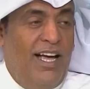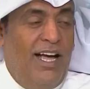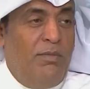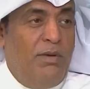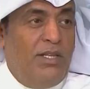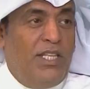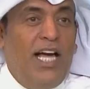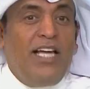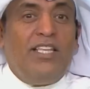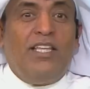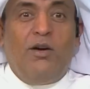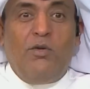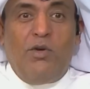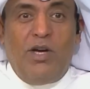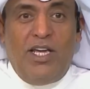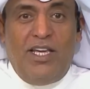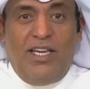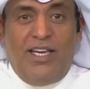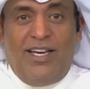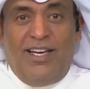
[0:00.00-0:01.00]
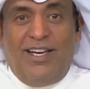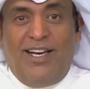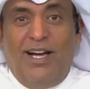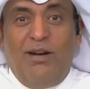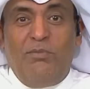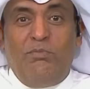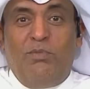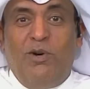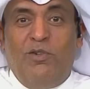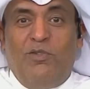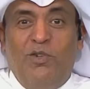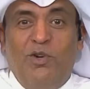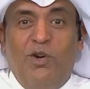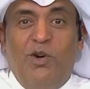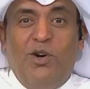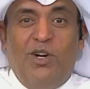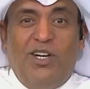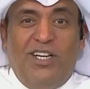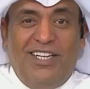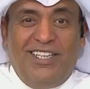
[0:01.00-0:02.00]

احمد عدويه حبه فوق